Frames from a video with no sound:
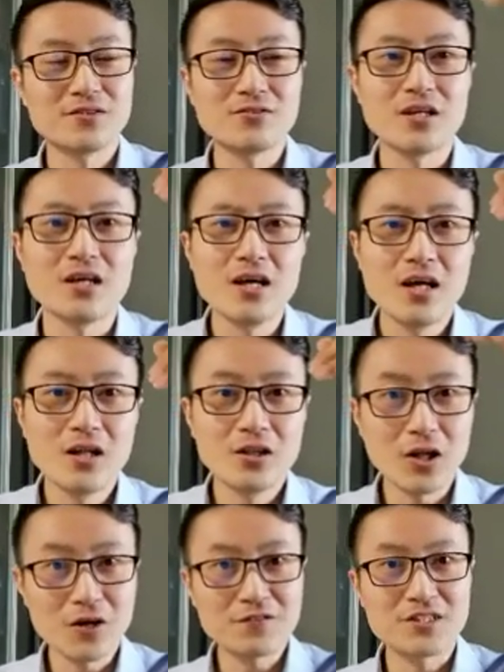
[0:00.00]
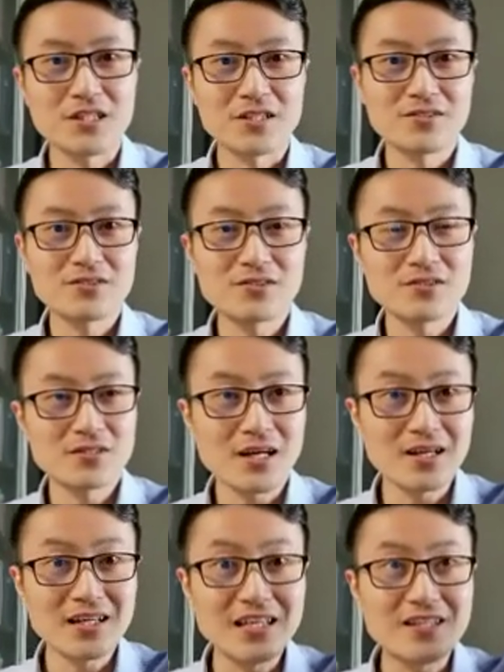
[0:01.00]
对不对？Lofty 就是
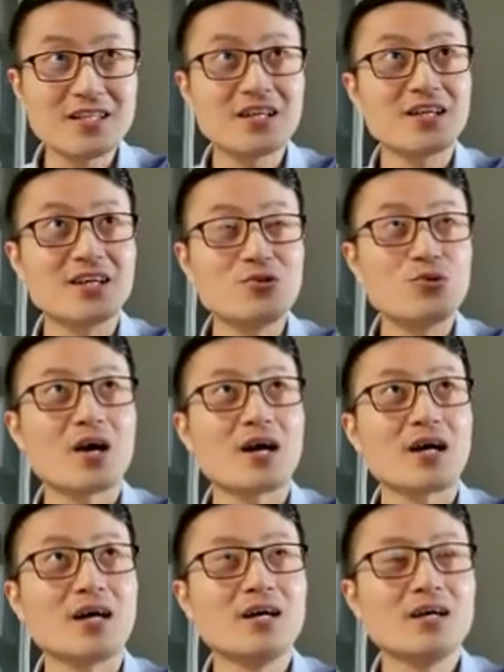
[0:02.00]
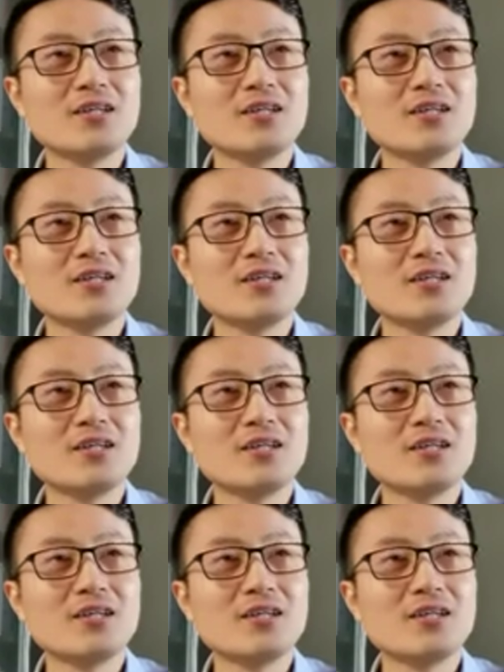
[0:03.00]
它离你很远啊，